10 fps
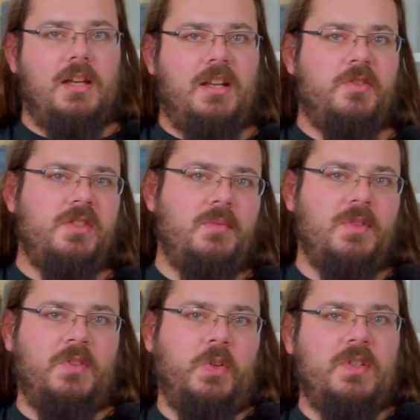Ansonsten gibt
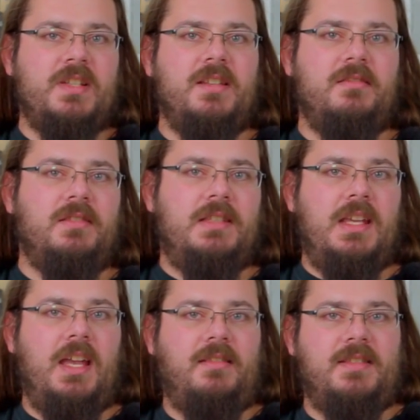es auf der Rückseite
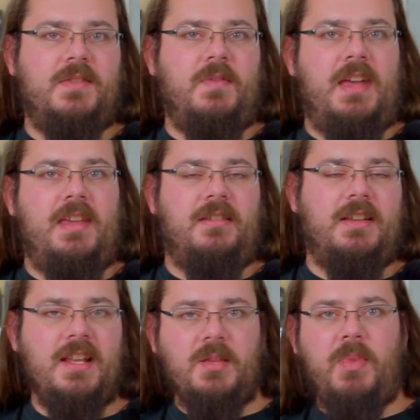direkt zwei
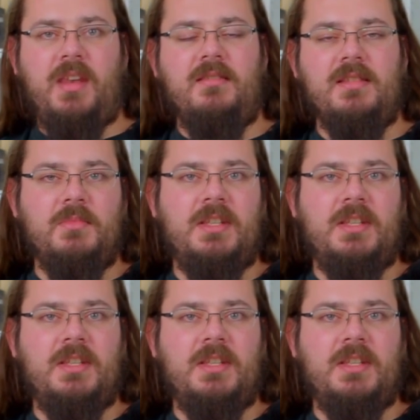Klettbänder,